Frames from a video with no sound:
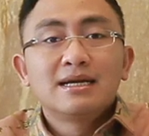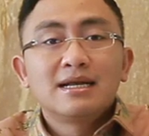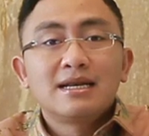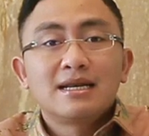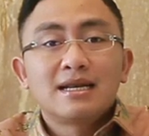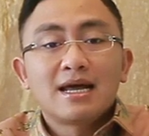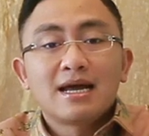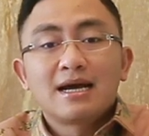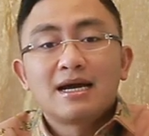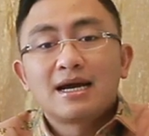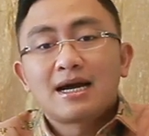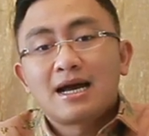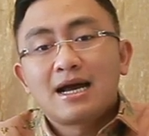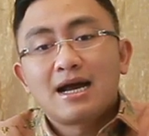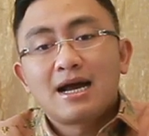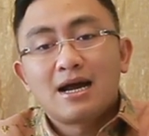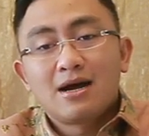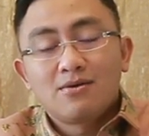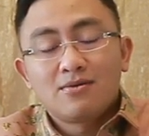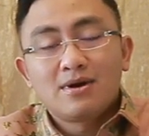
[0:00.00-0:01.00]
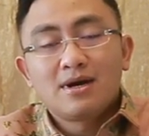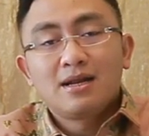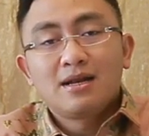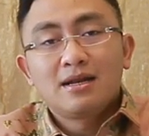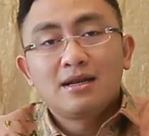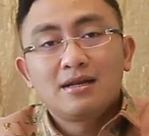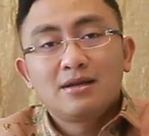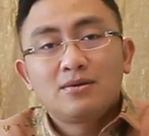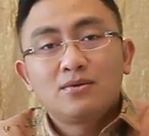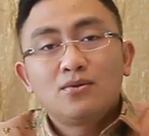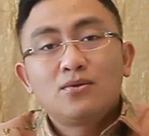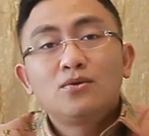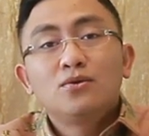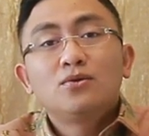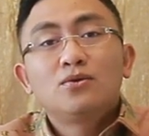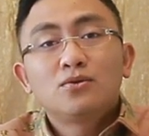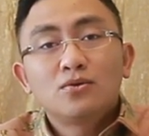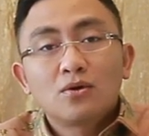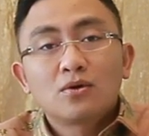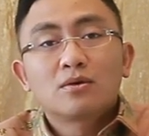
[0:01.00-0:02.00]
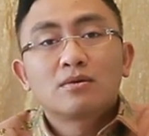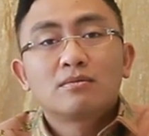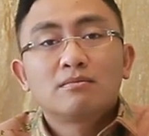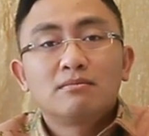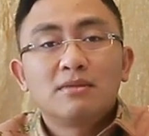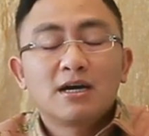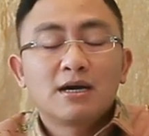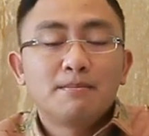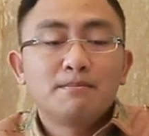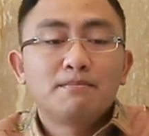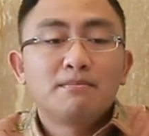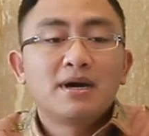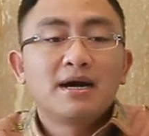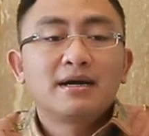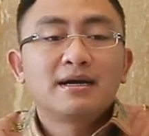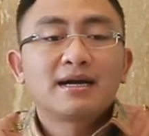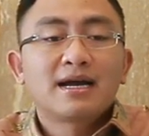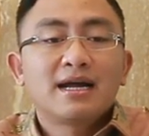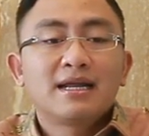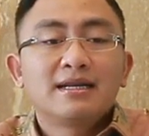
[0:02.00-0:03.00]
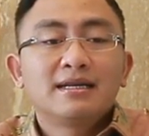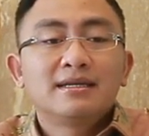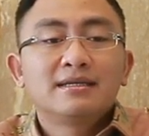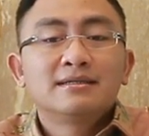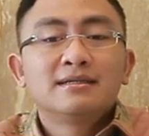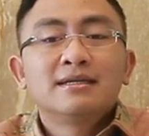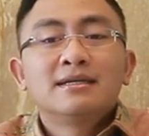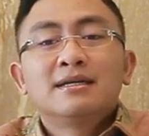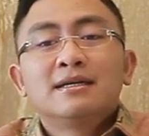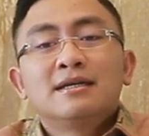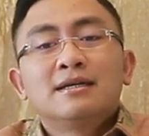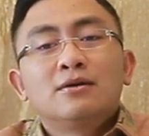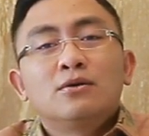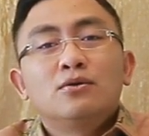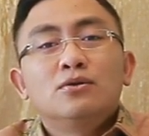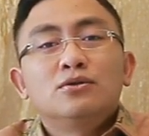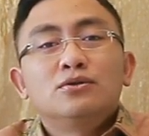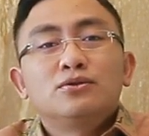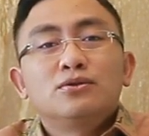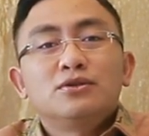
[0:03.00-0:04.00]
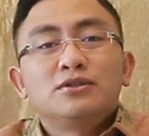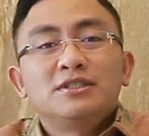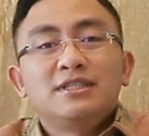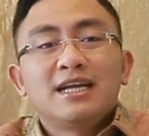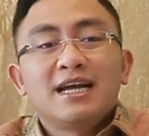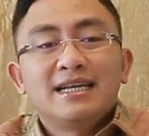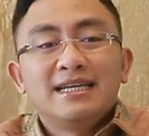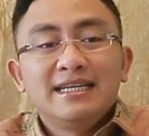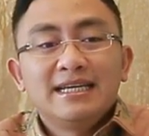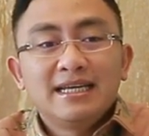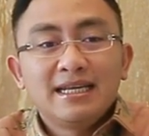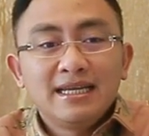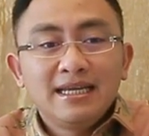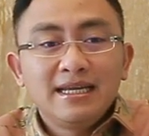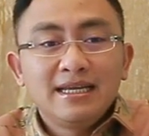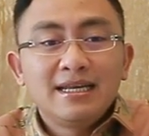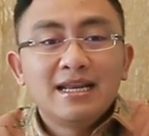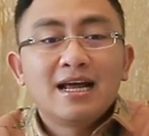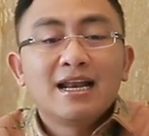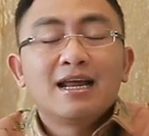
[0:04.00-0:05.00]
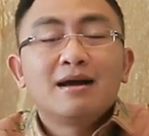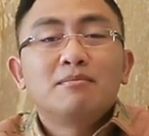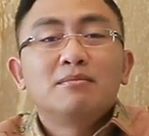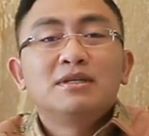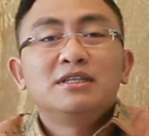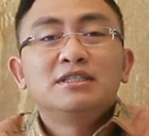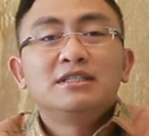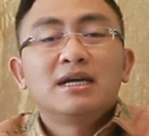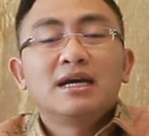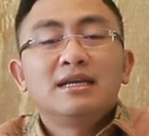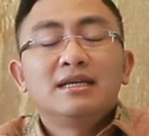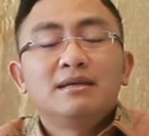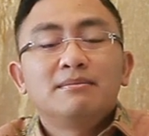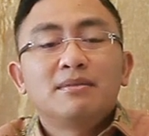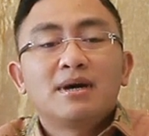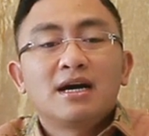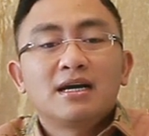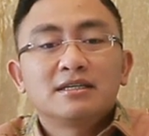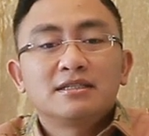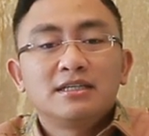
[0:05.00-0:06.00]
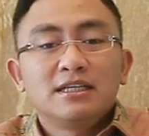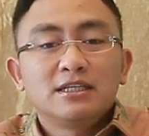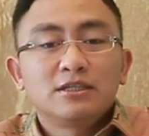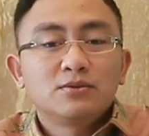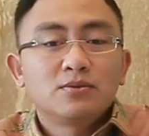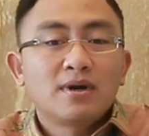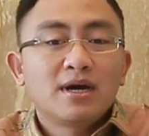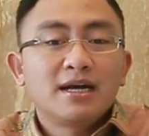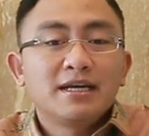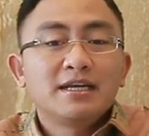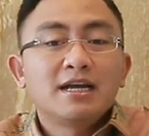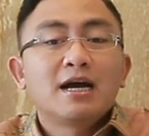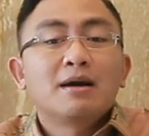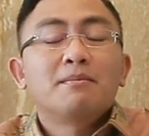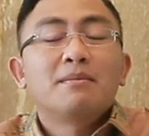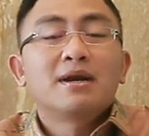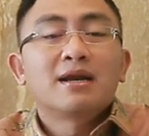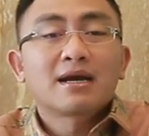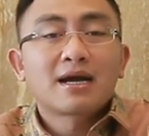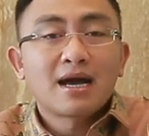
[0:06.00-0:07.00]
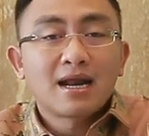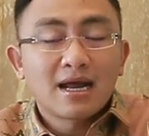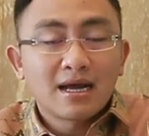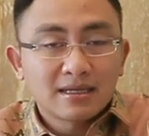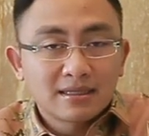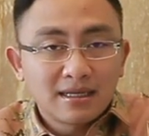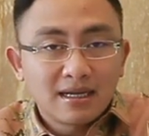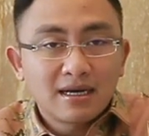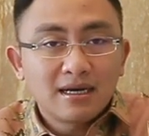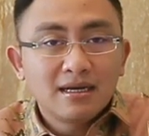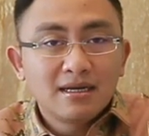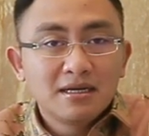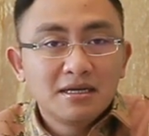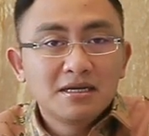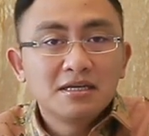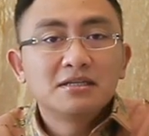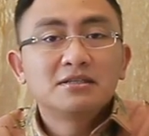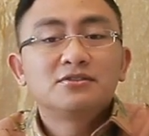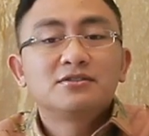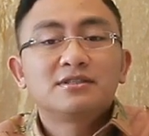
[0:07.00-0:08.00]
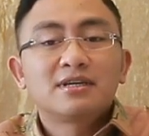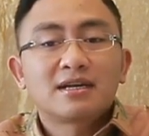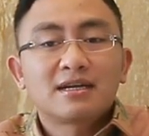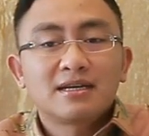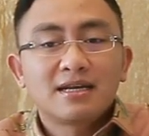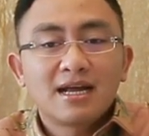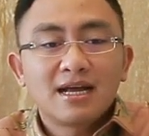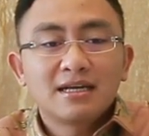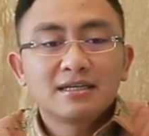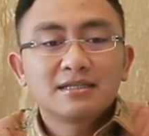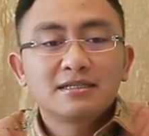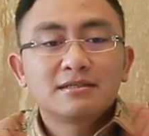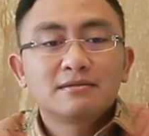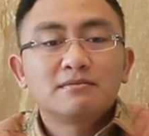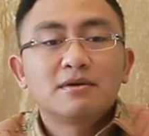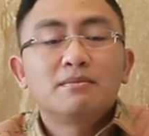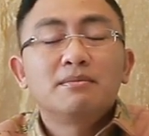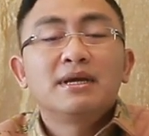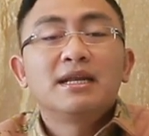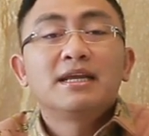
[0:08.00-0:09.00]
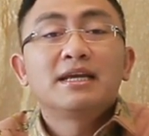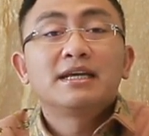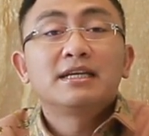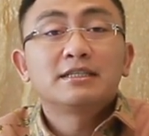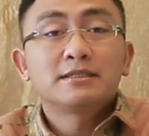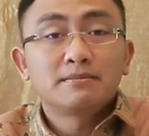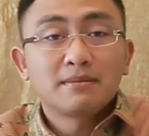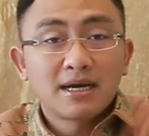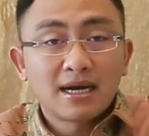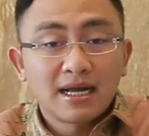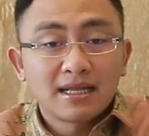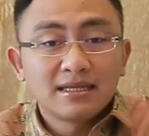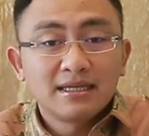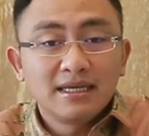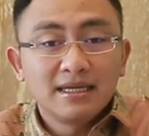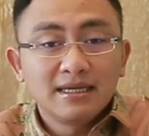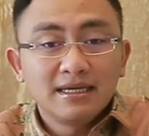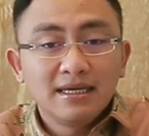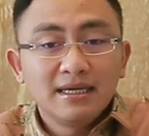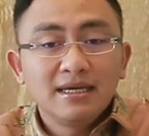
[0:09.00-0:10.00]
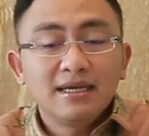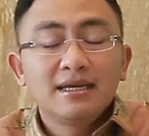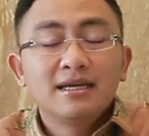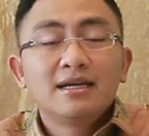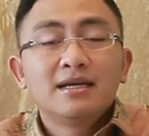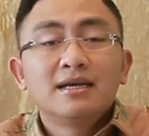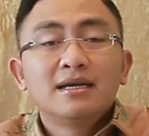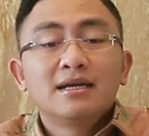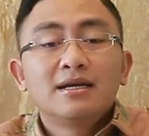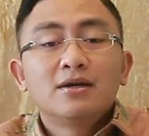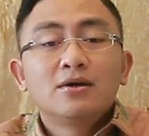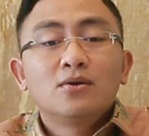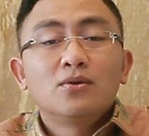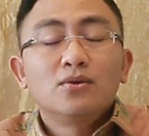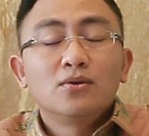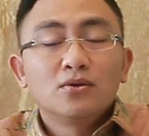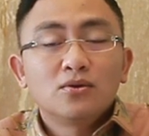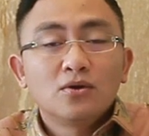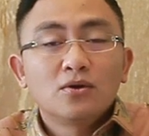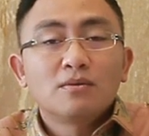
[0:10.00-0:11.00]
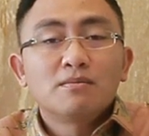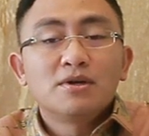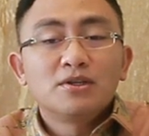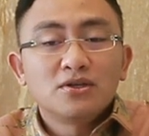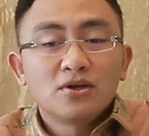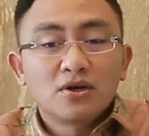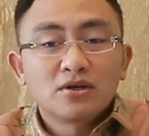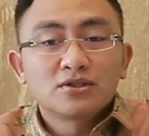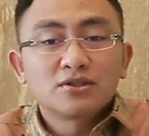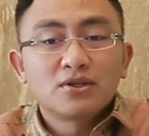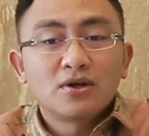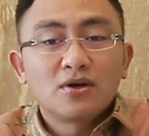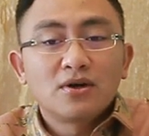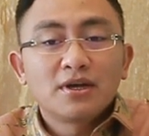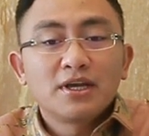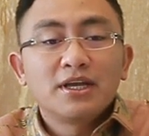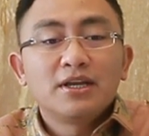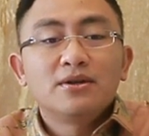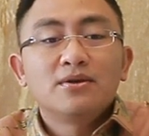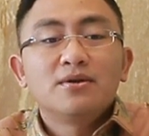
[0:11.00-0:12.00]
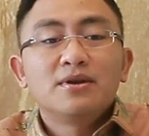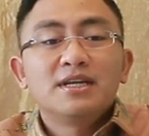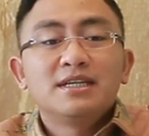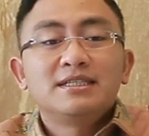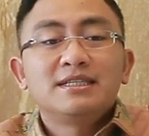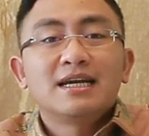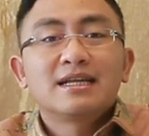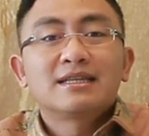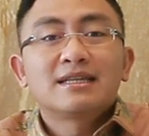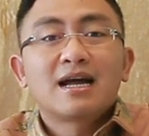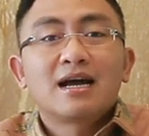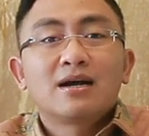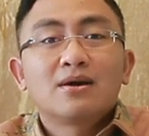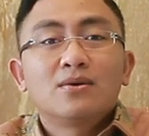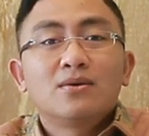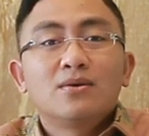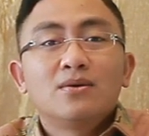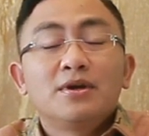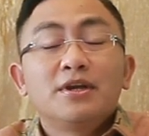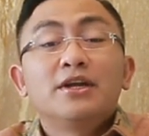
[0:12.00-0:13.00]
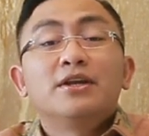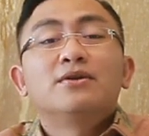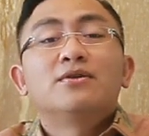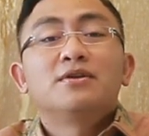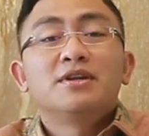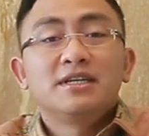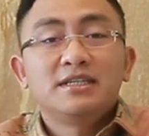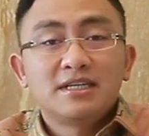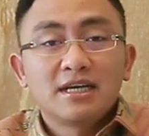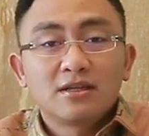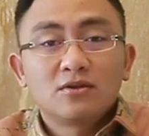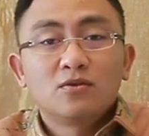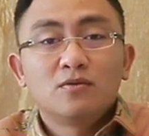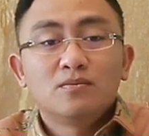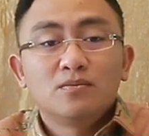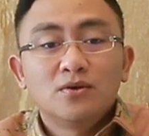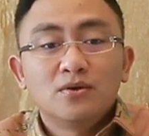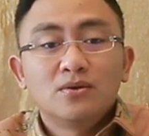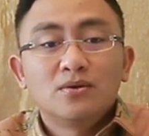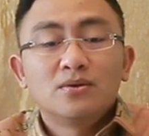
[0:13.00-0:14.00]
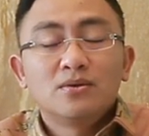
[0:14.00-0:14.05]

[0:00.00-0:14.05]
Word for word: langkah awal untuk mengembangkan khususnya diri dalam menjadi mahasiswa yang berkarakter, cerdas, memiliki semangat tinggi untuk menyongsong Indonesia tangguh, Indonesia tumbuh.